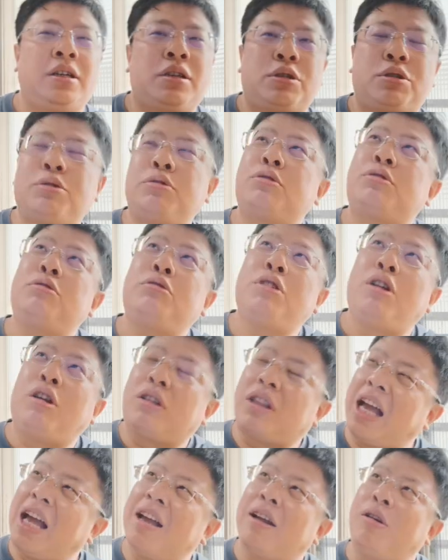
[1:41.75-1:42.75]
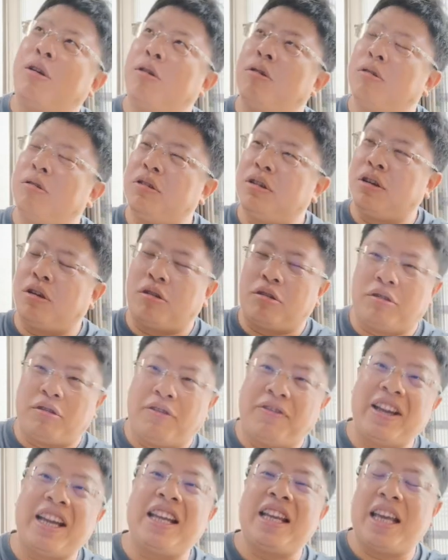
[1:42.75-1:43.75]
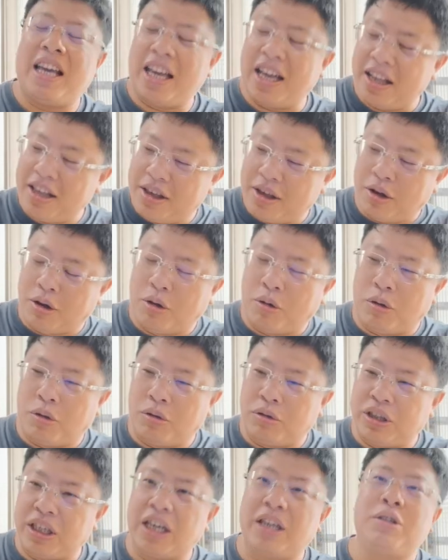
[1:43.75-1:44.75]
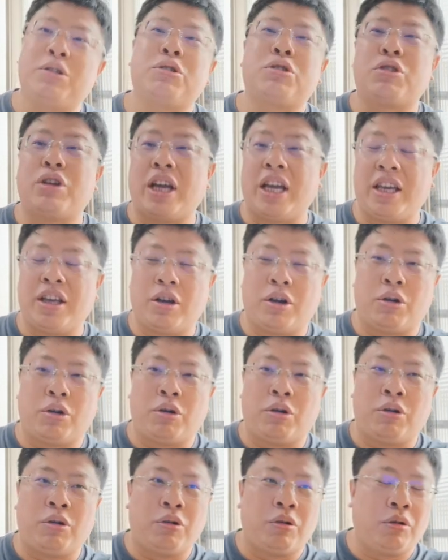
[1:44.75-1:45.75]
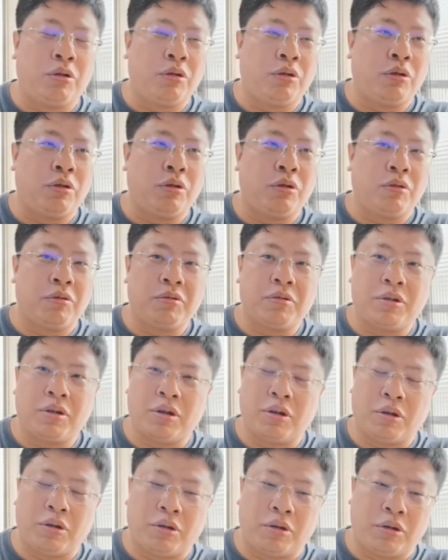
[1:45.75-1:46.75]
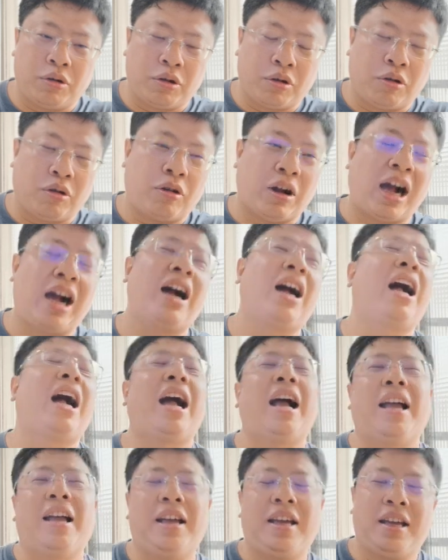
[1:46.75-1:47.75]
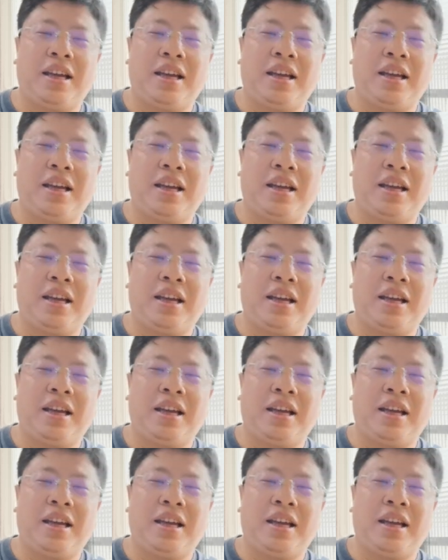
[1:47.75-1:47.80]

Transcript: 鼠鼠有太空，有飞天，有潜水，有有有航海，